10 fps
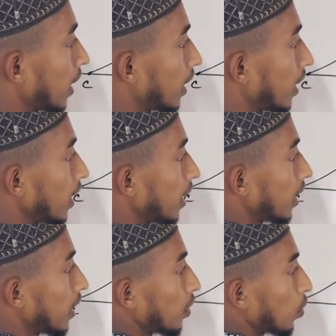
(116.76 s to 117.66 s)
একটি
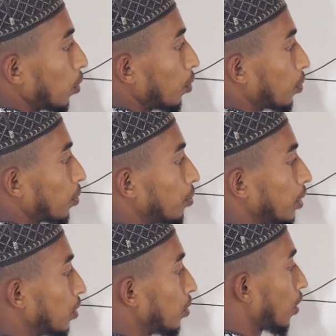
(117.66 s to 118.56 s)
ও
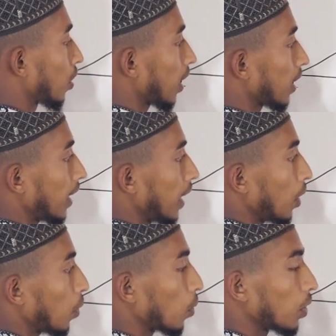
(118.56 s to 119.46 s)
বিন্দু অর্থাৎ
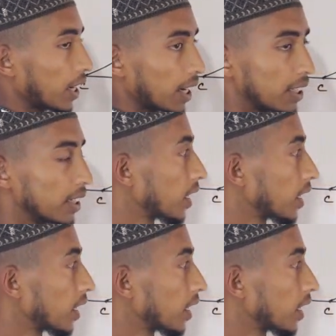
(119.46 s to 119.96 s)
এ ও রেখা দিয়ে